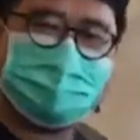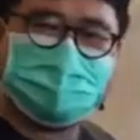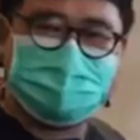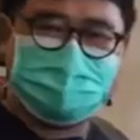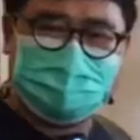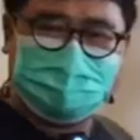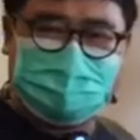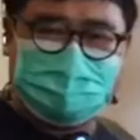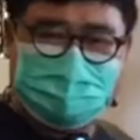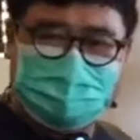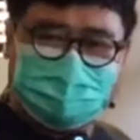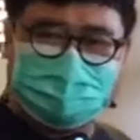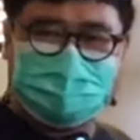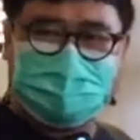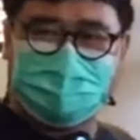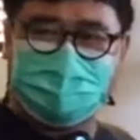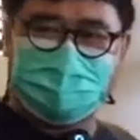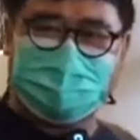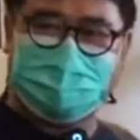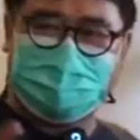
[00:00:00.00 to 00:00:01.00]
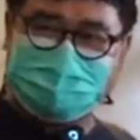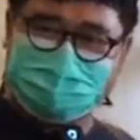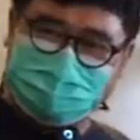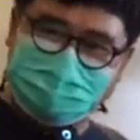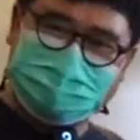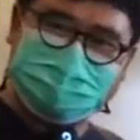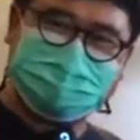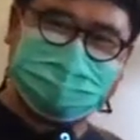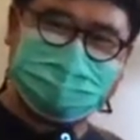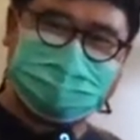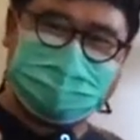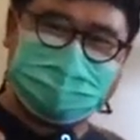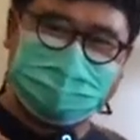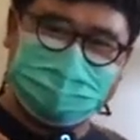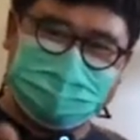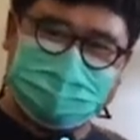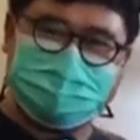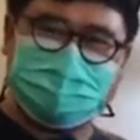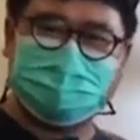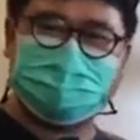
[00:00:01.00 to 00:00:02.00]
kalian udah lihat kan kolaknya udah tersaji
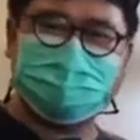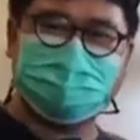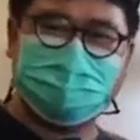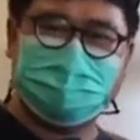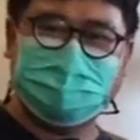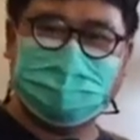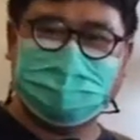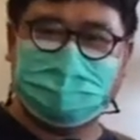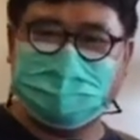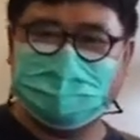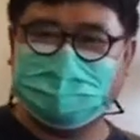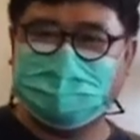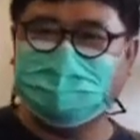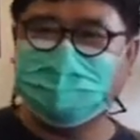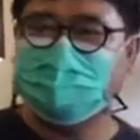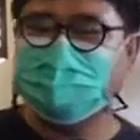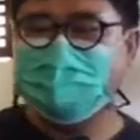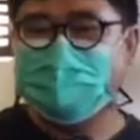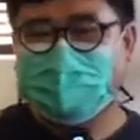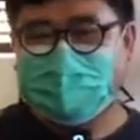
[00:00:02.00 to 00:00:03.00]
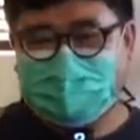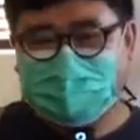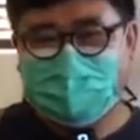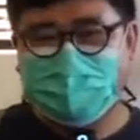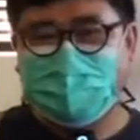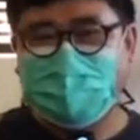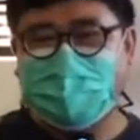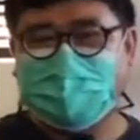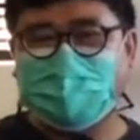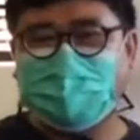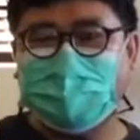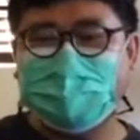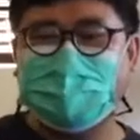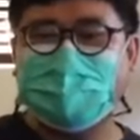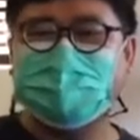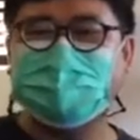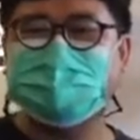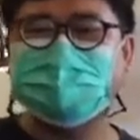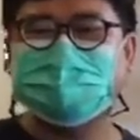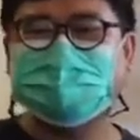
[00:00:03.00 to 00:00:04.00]
di sana sebagian. Di belakang
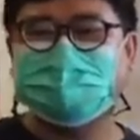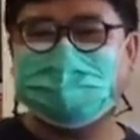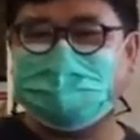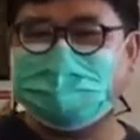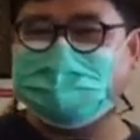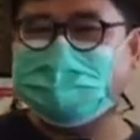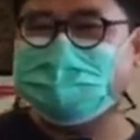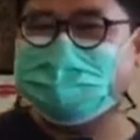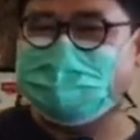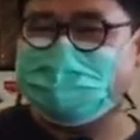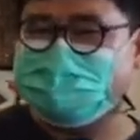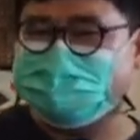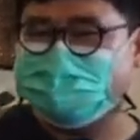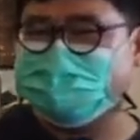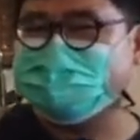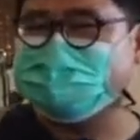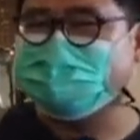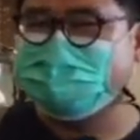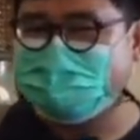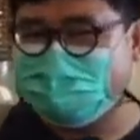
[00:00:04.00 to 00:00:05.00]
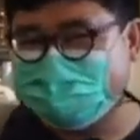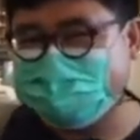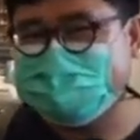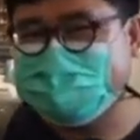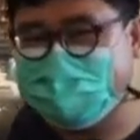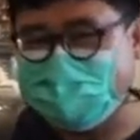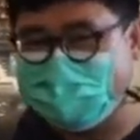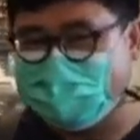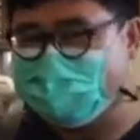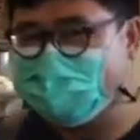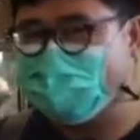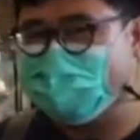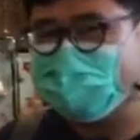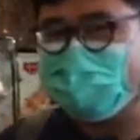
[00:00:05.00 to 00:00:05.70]
ada signature dishnya